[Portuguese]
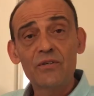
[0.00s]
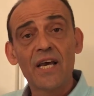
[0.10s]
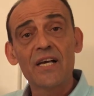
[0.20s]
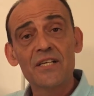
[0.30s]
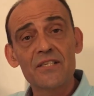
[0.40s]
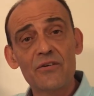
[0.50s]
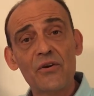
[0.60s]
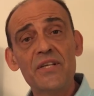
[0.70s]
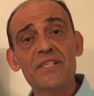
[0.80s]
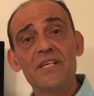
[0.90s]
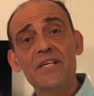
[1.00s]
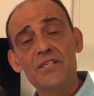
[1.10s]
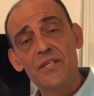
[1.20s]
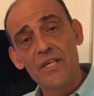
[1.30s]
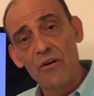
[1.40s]
o que é radiação
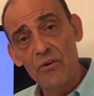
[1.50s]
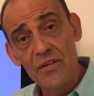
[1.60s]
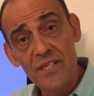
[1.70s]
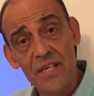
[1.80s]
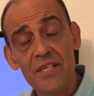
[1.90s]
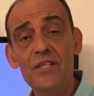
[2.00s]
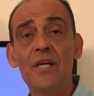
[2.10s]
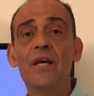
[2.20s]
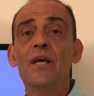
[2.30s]
ionizante, não ionizante,